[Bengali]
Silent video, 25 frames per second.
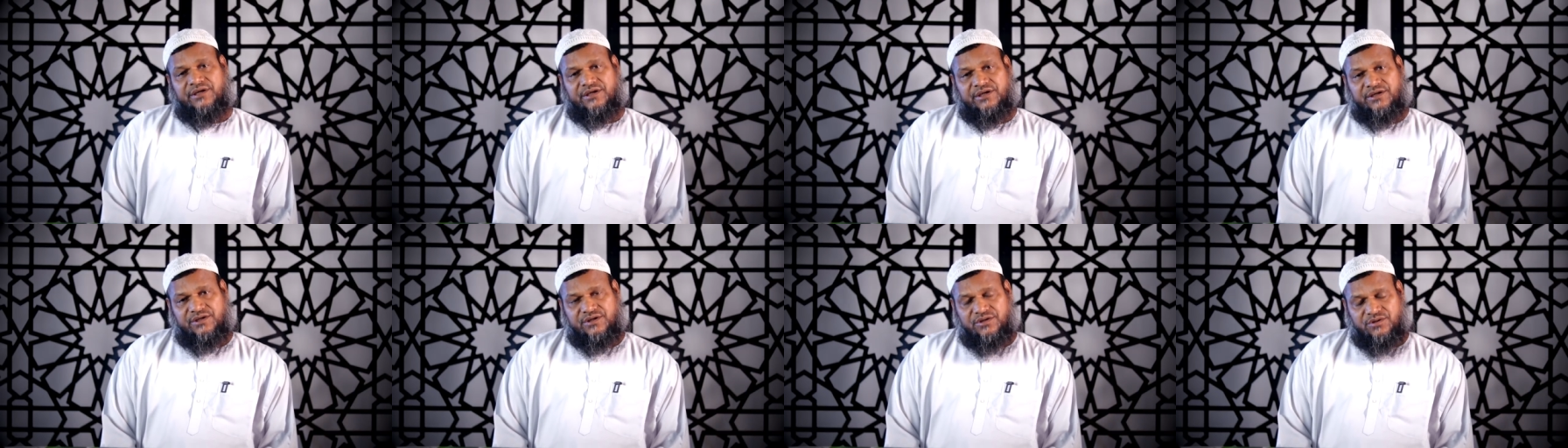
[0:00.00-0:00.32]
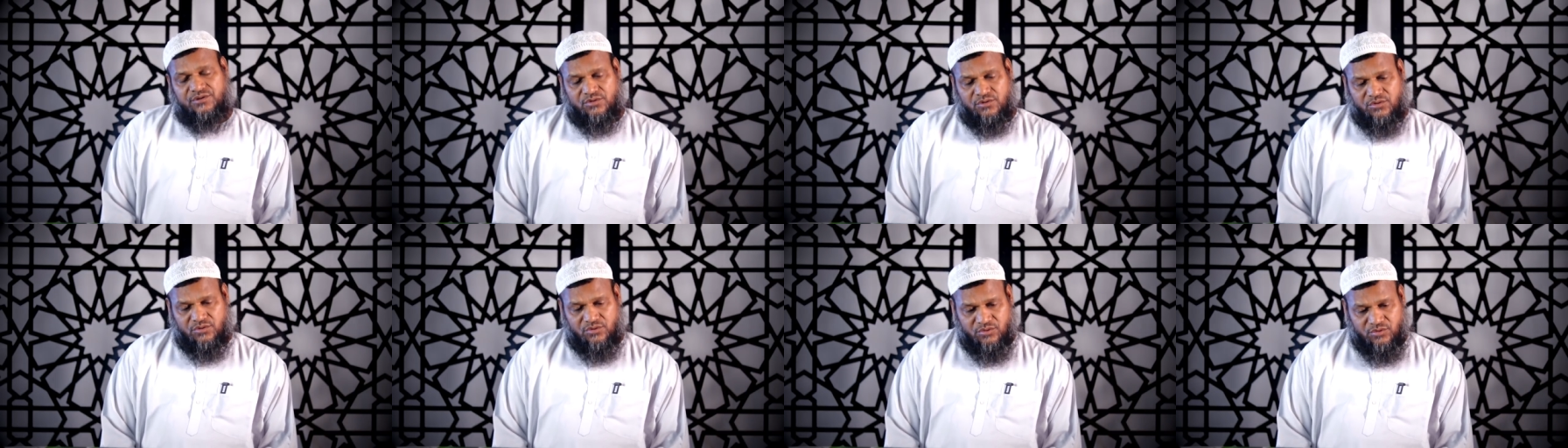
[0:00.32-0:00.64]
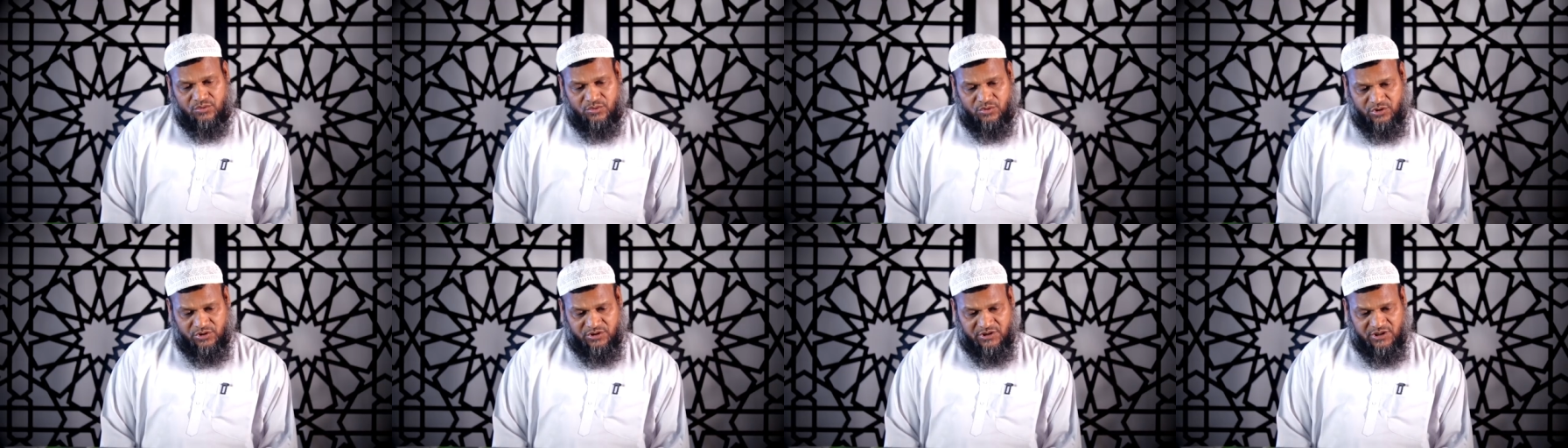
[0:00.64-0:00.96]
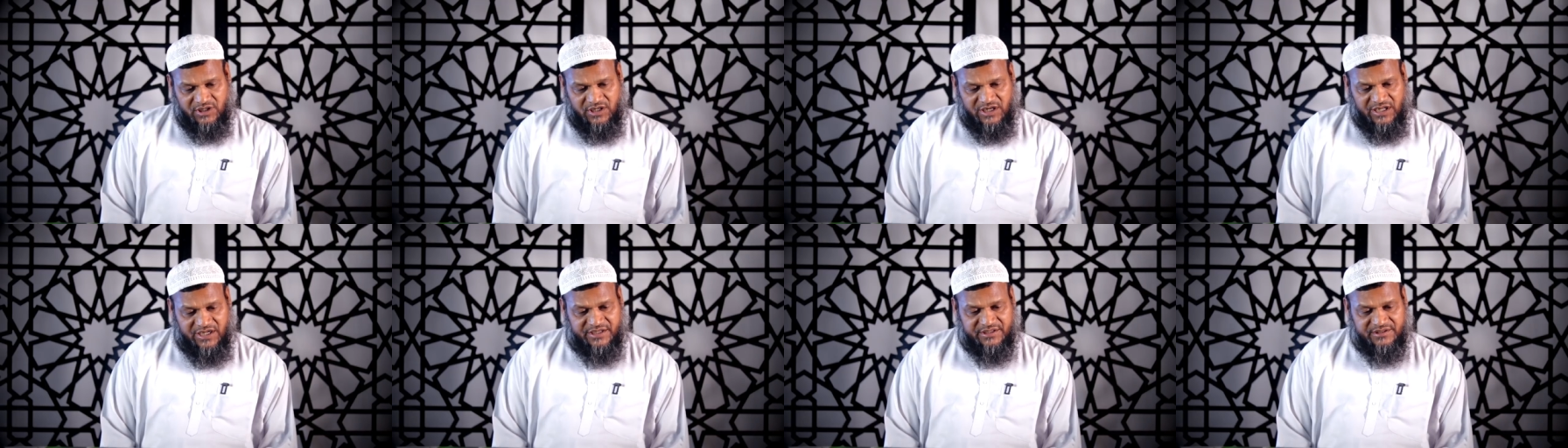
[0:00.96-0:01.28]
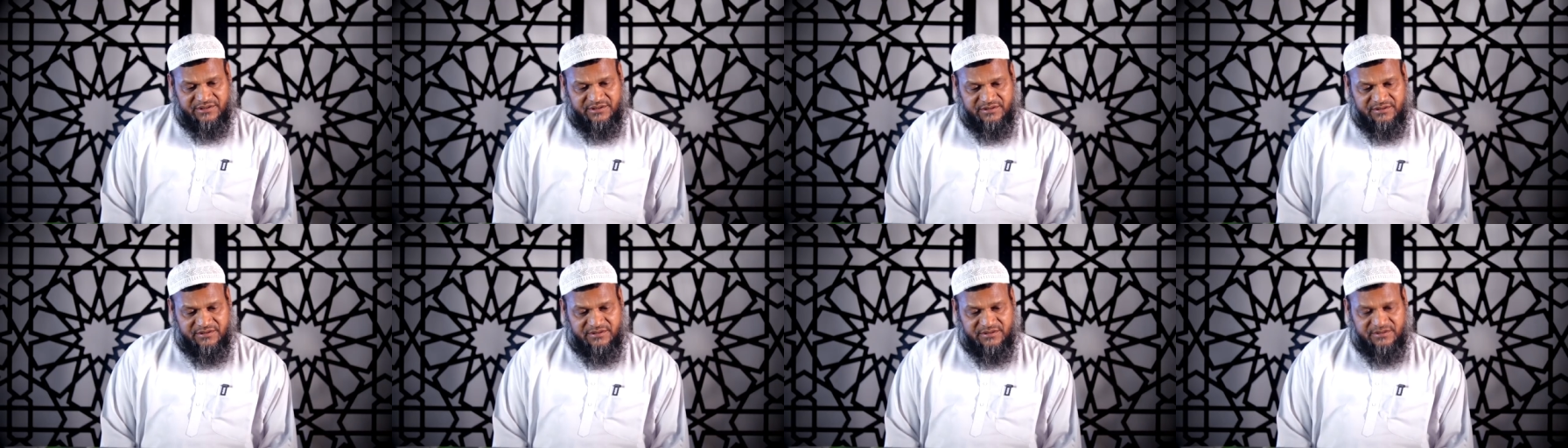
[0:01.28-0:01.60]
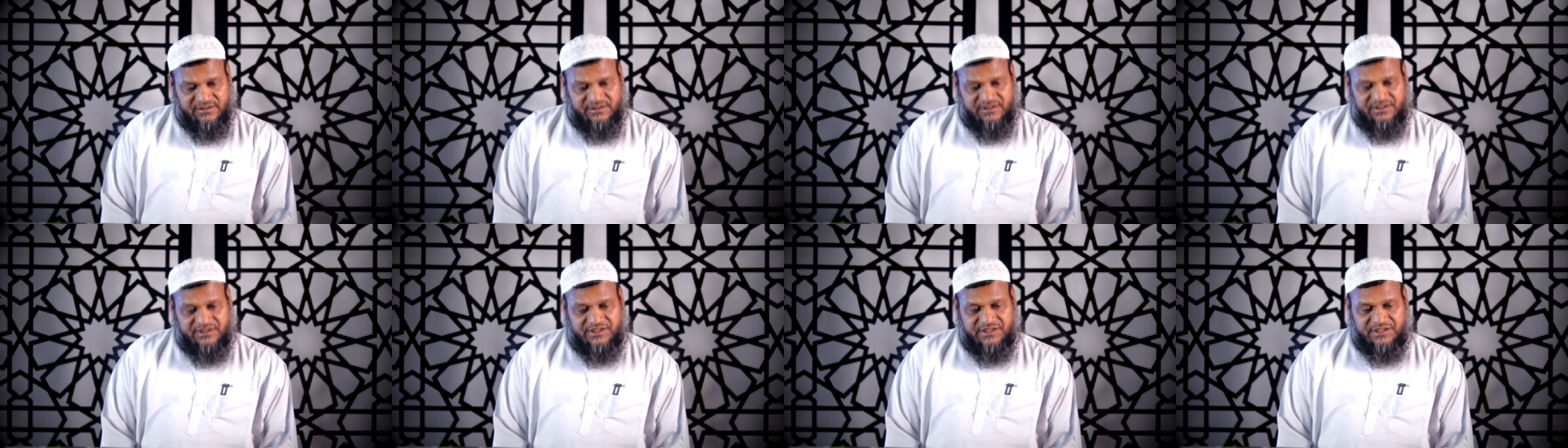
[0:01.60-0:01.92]
এই অনলাইন
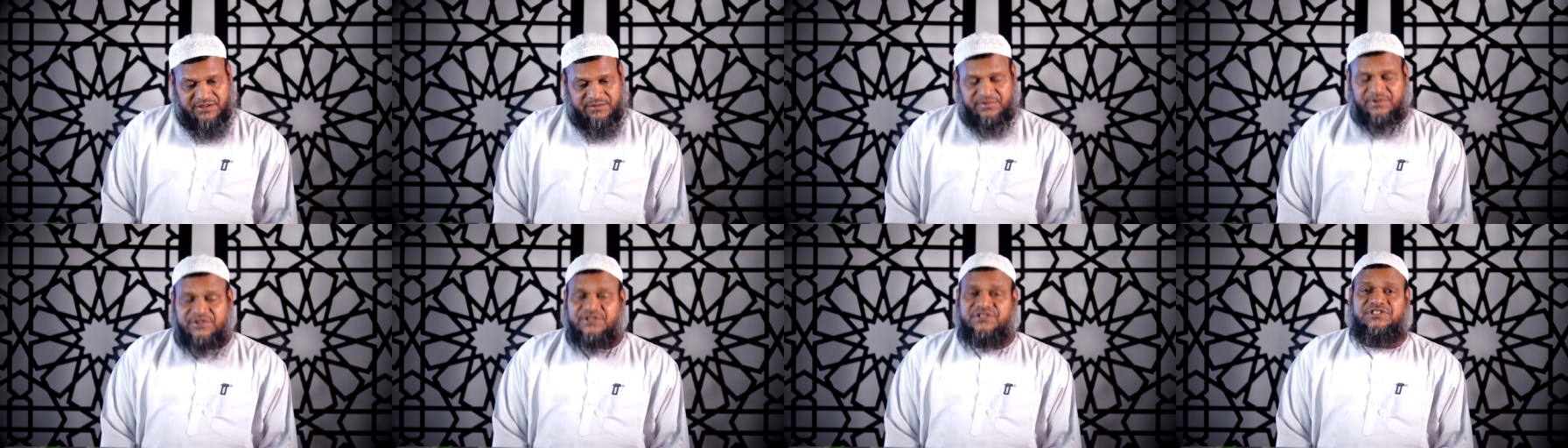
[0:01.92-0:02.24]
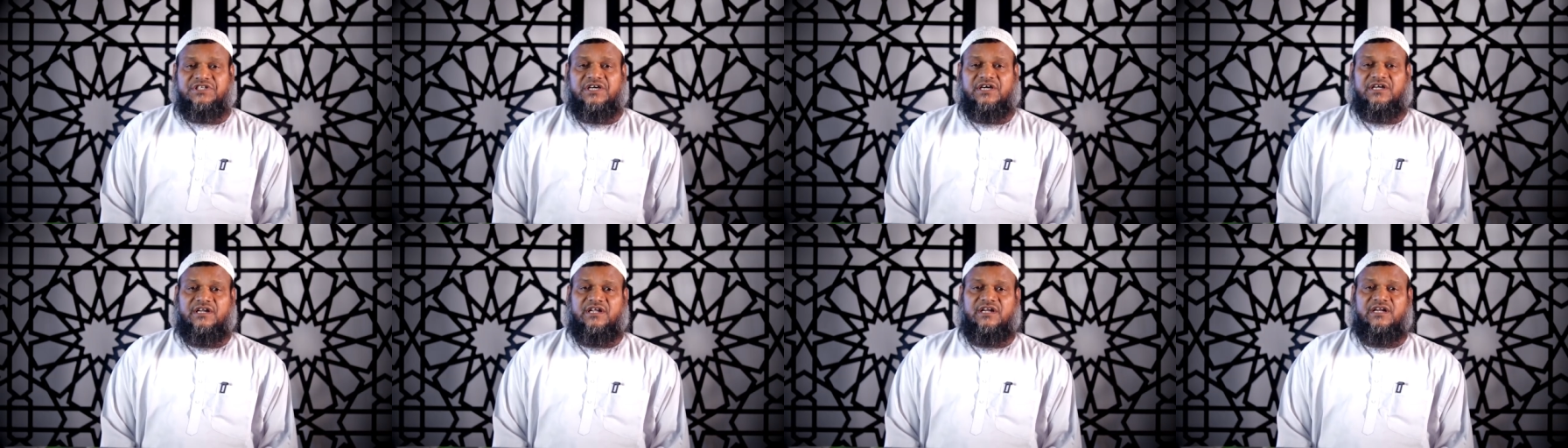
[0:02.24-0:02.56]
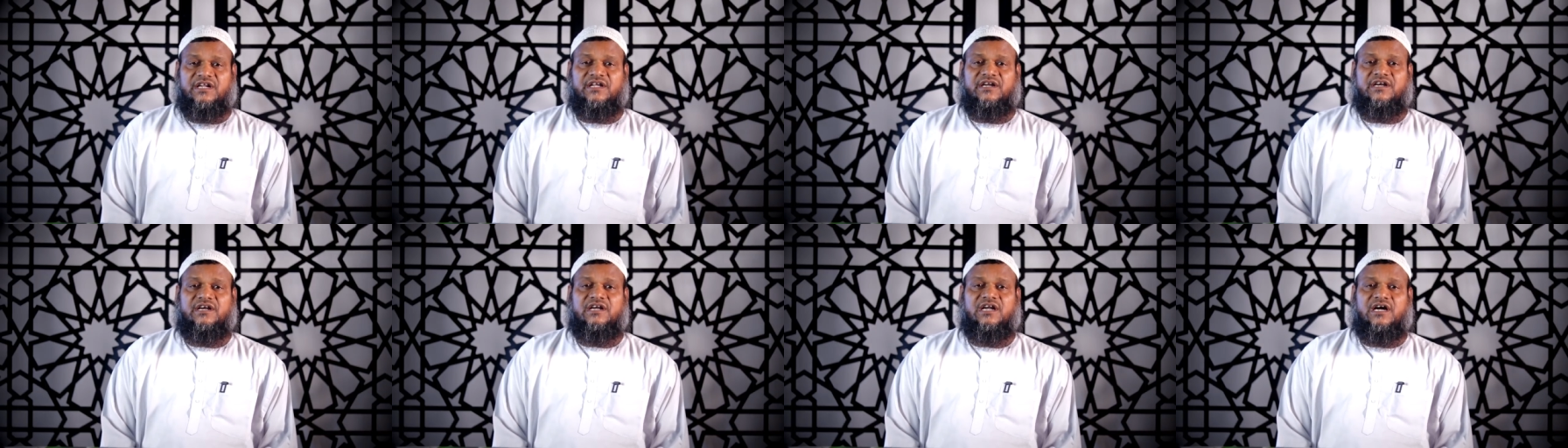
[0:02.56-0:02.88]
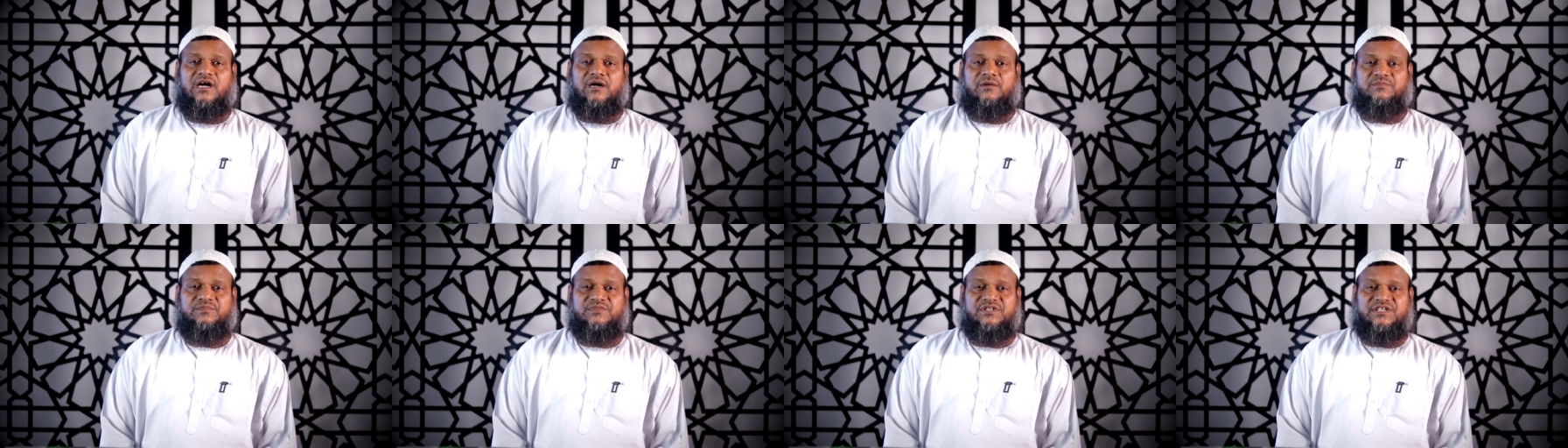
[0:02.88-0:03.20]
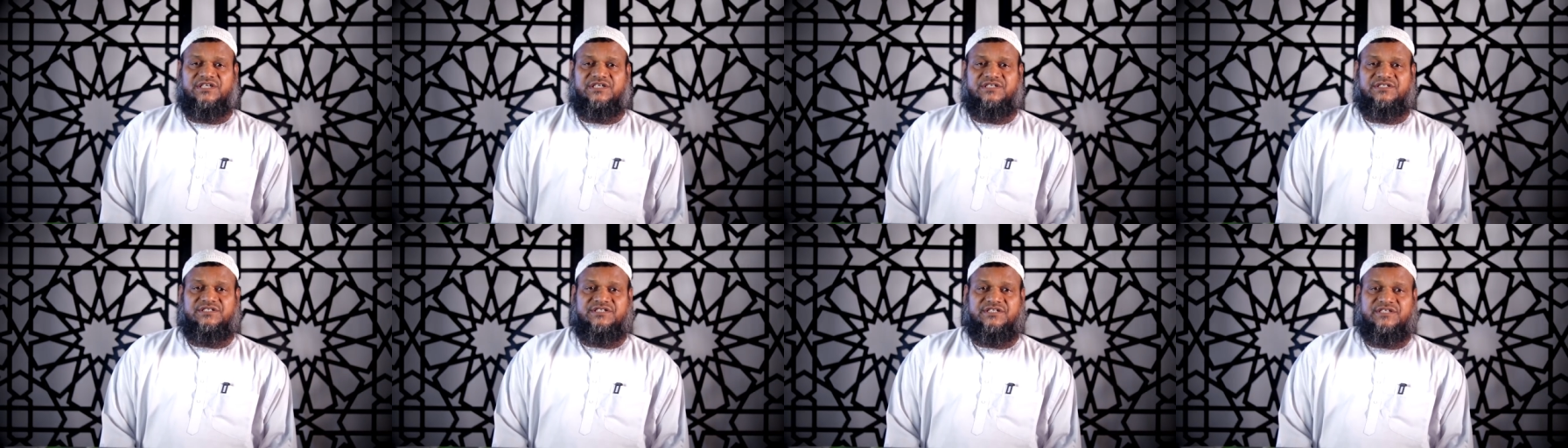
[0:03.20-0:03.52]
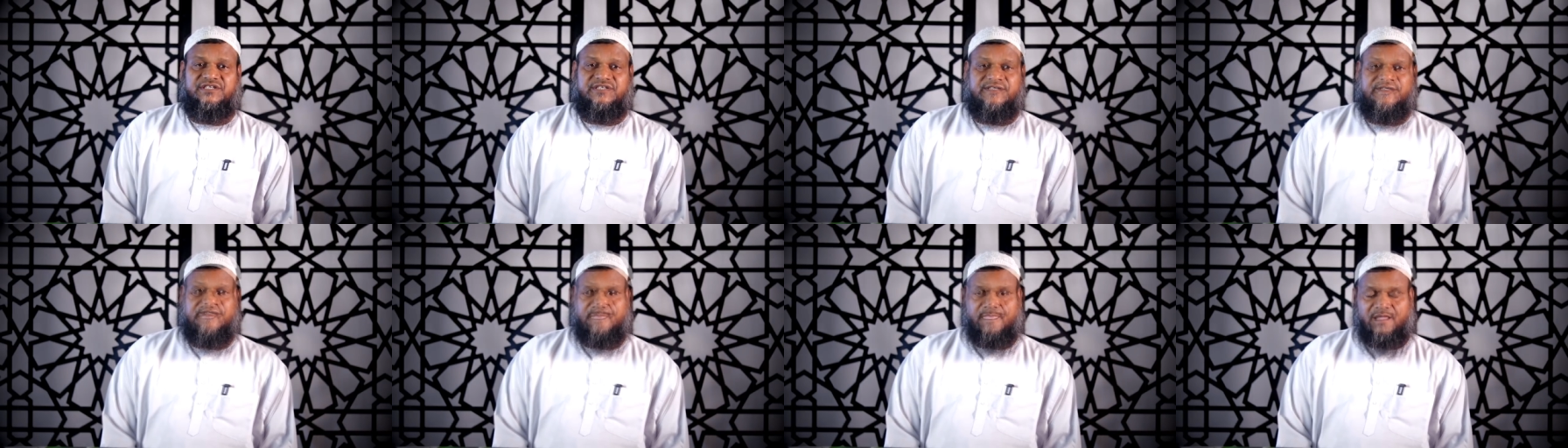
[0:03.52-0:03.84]
টিভি চ্যানেলের নাম
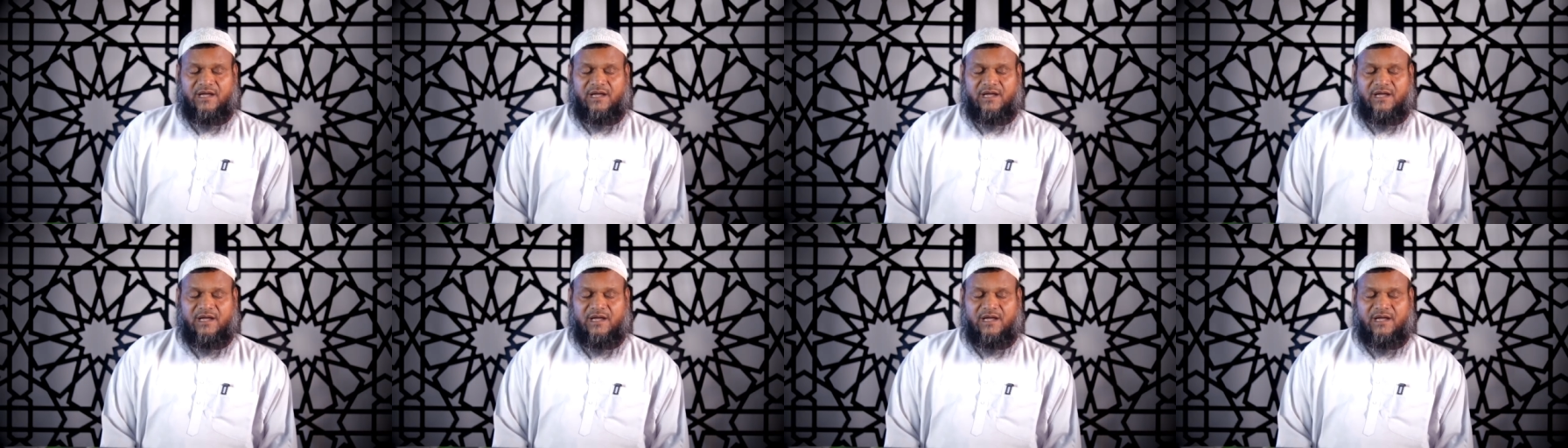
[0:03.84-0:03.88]
দিয়েছি